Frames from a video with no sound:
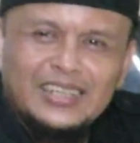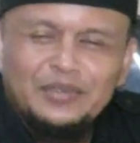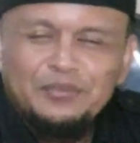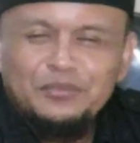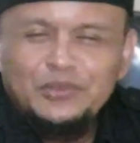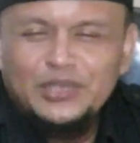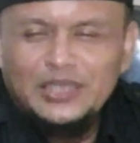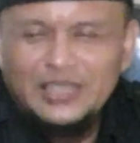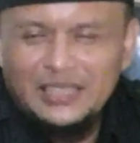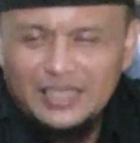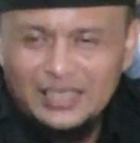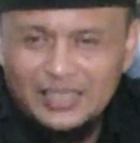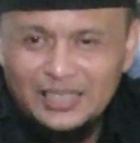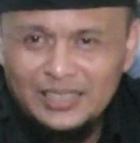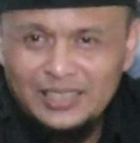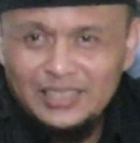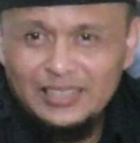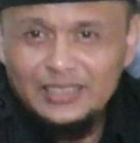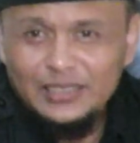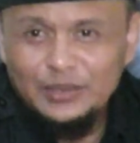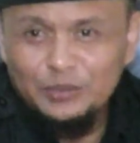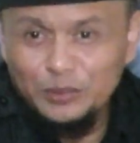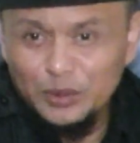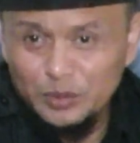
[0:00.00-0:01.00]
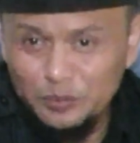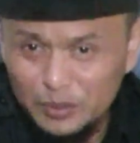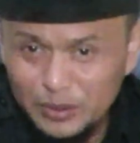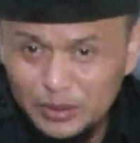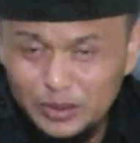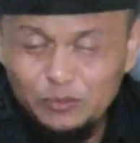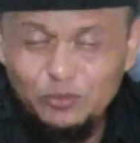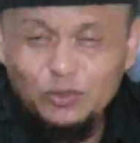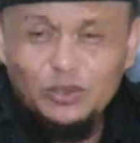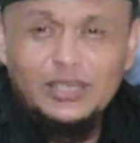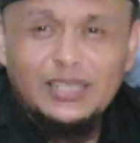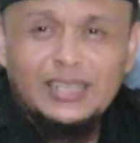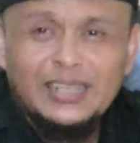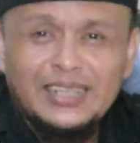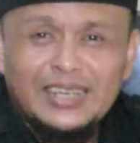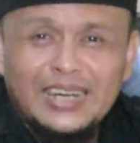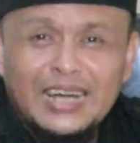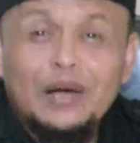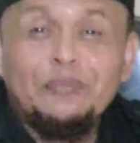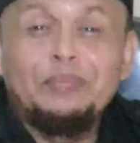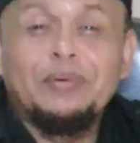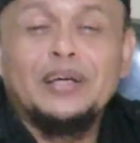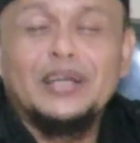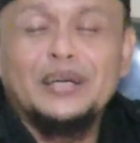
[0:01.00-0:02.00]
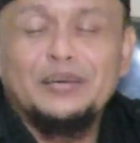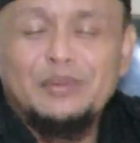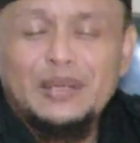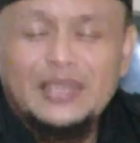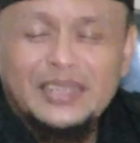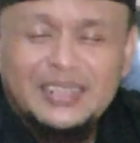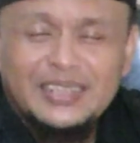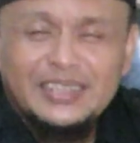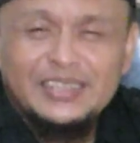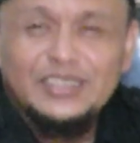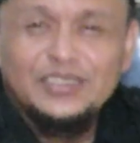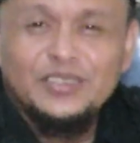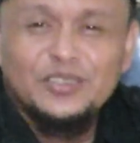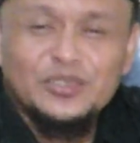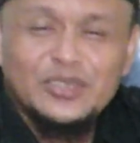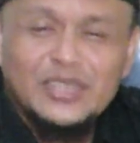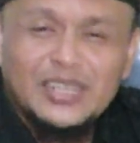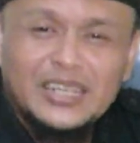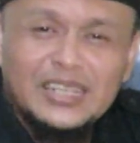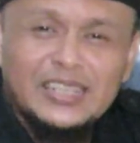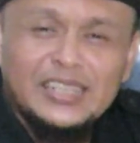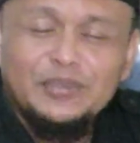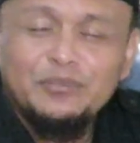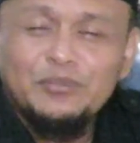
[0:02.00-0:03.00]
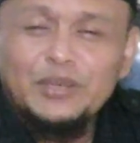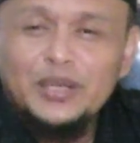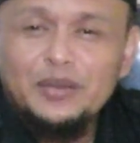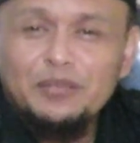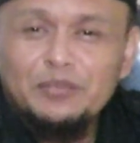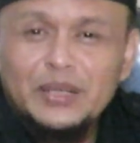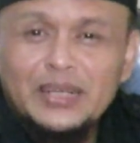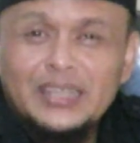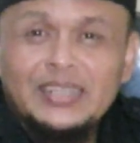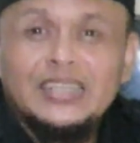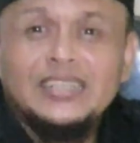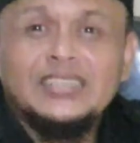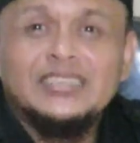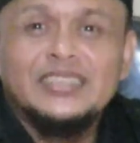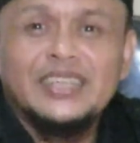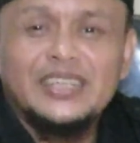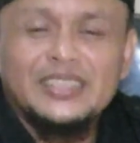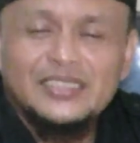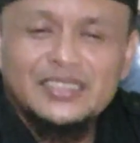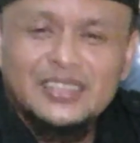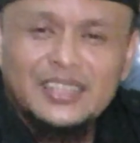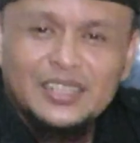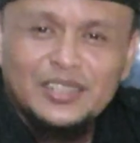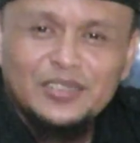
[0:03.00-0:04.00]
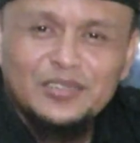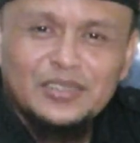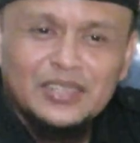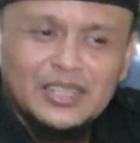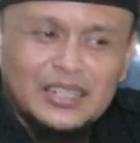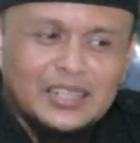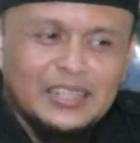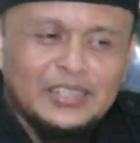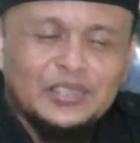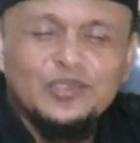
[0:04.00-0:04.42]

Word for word: Alhamdulillah teman-teman semua apa kabar? Tentunya kalian baik-baik dan sehat selalu ya.